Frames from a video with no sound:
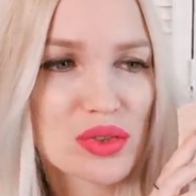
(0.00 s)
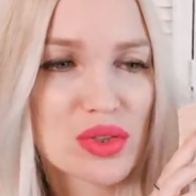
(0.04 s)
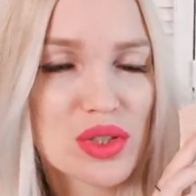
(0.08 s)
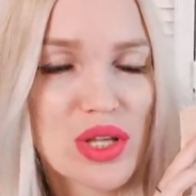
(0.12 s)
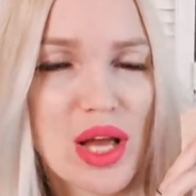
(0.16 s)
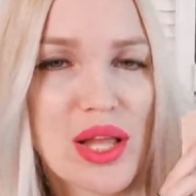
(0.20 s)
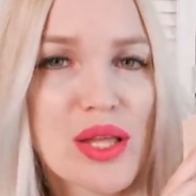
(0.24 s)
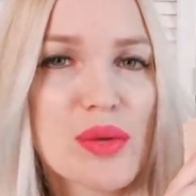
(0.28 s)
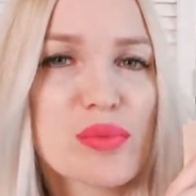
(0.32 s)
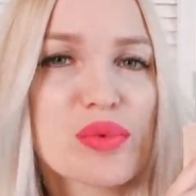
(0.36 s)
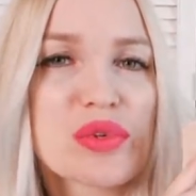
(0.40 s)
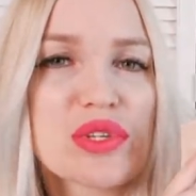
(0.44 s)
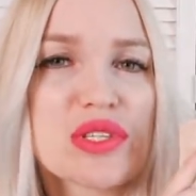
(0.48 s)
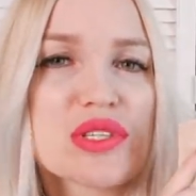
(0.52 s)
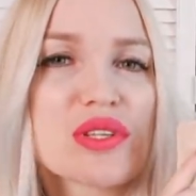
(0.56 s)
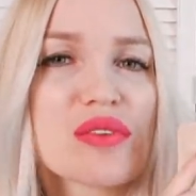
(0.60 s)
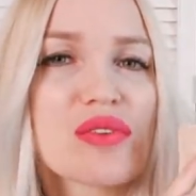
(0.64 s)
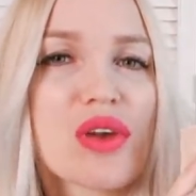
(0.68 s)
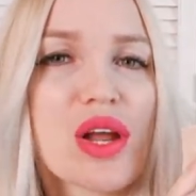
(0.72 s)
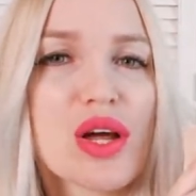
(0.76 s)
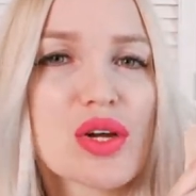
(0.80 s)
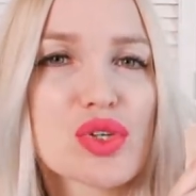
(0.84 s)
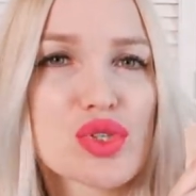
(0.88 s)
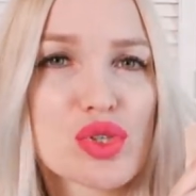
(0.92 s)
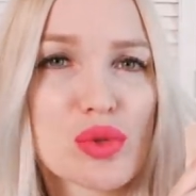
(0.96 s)
Но я не
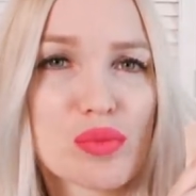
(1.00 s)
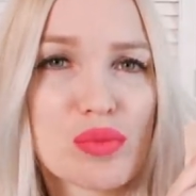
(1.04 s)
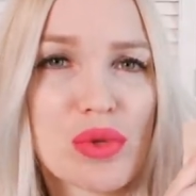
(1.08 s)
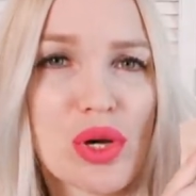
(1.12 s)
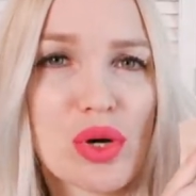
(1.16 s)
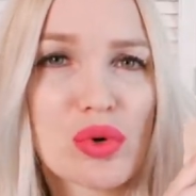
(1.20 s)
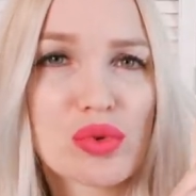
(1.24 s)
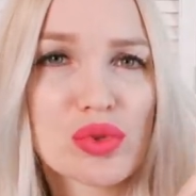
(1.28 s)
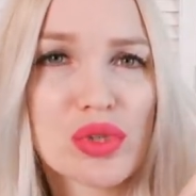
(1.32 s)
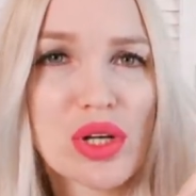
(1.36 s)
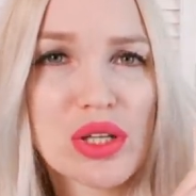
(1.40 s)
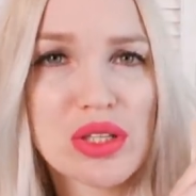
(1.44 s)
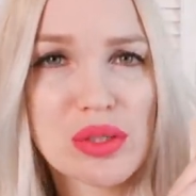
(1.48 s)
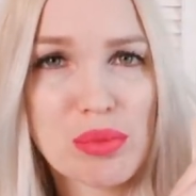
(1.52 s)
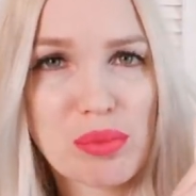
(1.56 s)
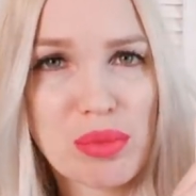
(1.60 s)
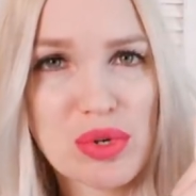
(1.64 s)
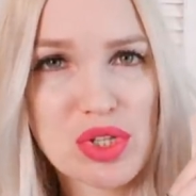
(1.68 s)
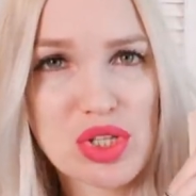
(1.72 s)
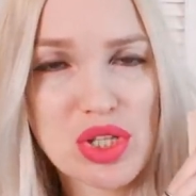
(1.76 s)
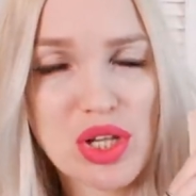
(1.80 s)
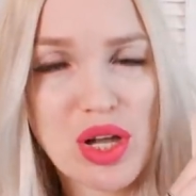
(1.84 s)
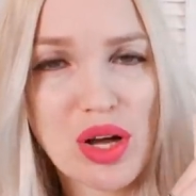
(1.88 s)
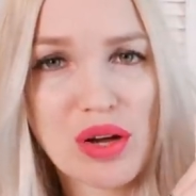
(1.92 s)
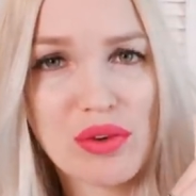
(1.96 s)
представляю, чтобы я куда-то
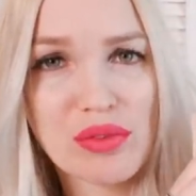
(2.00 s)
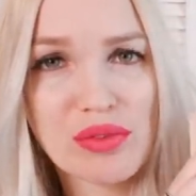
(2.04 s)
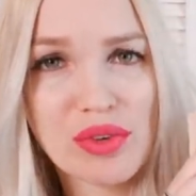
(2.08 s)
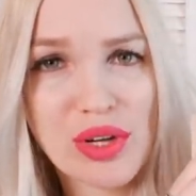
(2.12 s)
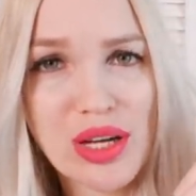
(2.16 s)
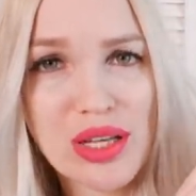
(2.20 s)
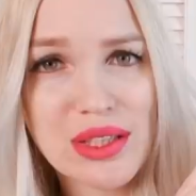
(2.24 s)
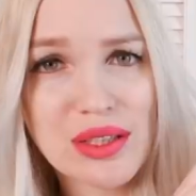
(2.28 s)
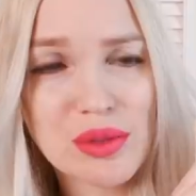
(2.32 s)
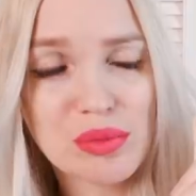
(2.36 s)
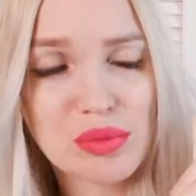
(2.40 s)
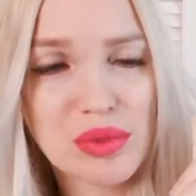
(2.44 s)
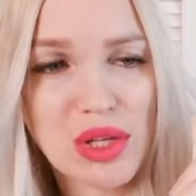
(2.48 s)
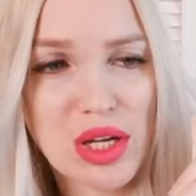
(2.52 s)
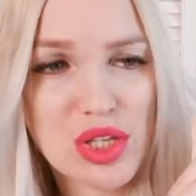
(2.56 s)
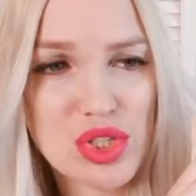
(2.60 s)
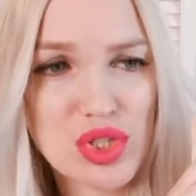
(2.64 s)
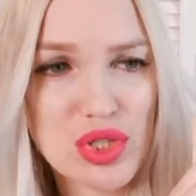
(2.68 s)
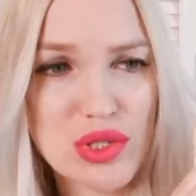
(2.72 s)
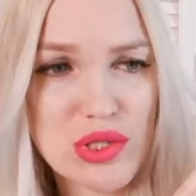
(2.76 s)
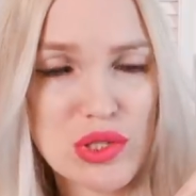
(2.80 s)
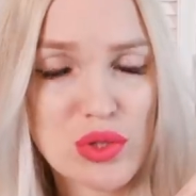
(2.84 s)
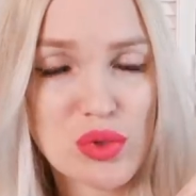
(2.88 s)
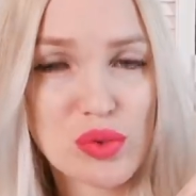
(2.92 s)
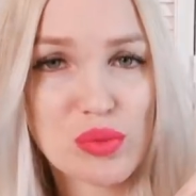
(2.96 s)
пошла в этом,
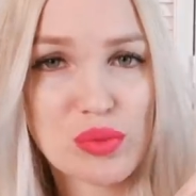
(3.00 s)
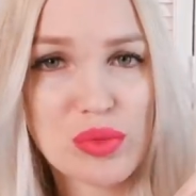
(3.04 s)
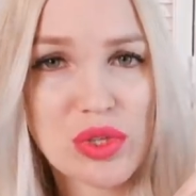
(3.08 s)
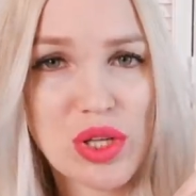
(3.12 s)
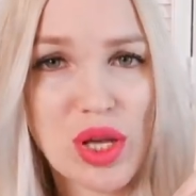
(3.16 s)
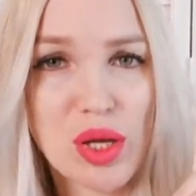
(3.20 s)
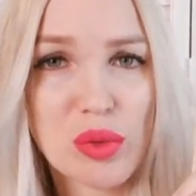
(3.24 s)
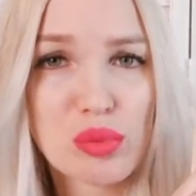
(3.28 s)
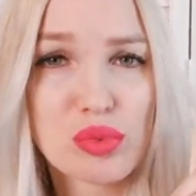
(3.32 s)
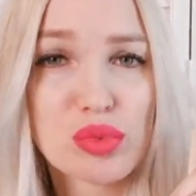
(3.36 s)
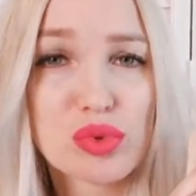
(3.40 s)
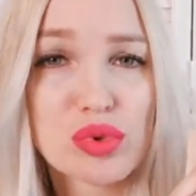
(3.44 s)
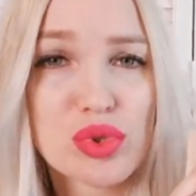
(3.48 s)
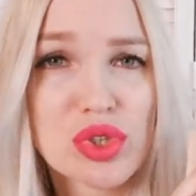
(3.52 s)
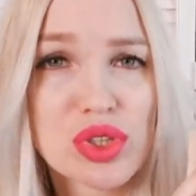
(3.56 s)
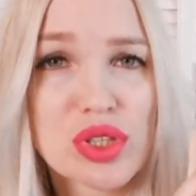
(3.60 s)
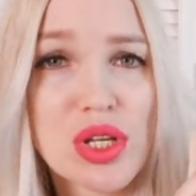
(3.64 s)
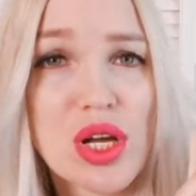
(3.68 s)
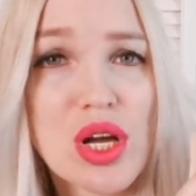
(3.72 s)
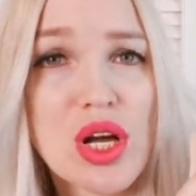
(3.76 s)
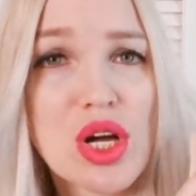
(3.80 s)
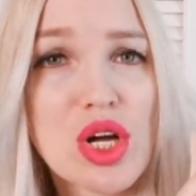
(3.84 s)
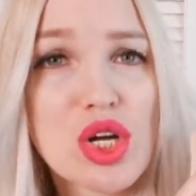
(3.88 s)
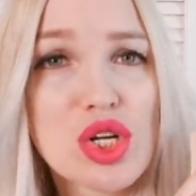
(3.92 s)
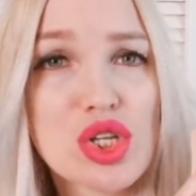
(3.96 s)
даже если у меня и будет
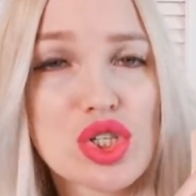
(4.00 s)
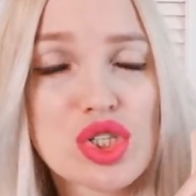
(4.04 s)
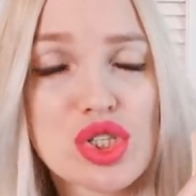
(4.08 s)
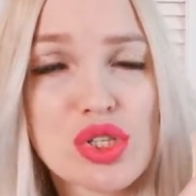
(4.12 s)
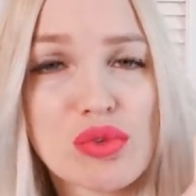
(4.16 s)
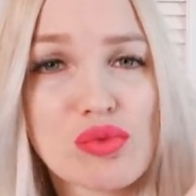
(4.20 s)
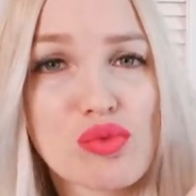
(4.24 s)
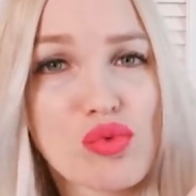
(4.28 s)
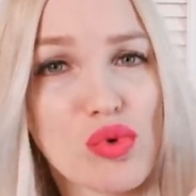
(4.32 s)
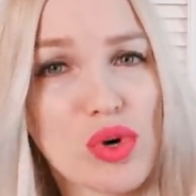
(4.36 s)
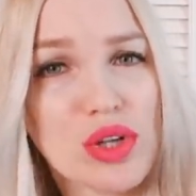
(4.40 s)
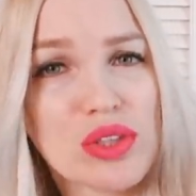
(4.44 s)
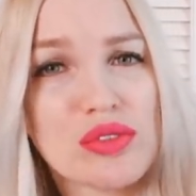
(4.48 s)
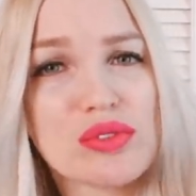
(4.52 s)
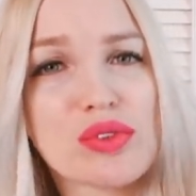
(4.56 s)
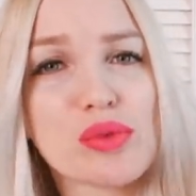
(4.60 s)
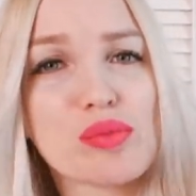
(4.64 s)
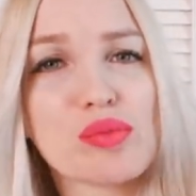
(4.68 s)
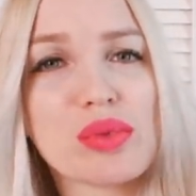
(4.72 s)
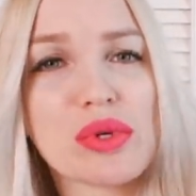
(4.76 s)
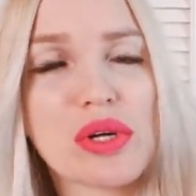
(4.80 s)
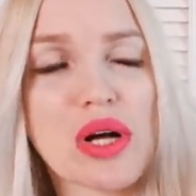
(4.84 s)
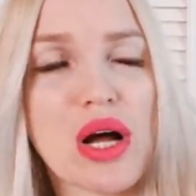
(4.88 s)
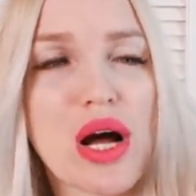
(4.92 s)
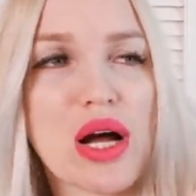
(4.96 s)
живот
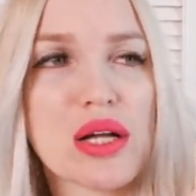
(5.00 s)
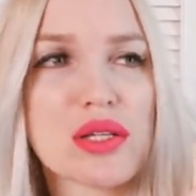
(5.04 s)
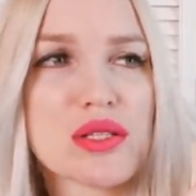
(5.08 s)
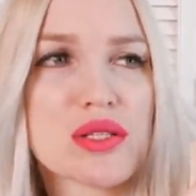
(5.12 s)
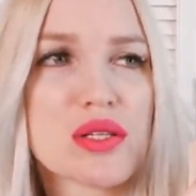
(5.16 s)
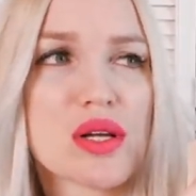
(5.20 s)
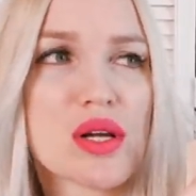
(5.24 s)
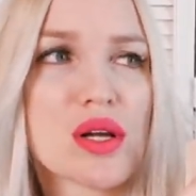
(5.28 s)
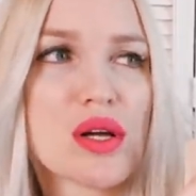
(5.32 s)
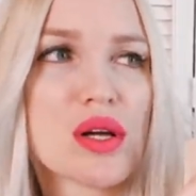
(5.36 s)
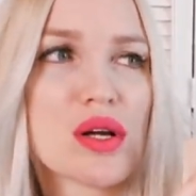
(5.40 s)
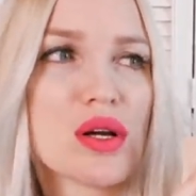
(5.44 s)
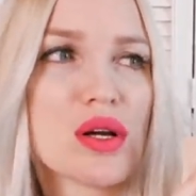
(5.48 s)
выпирать,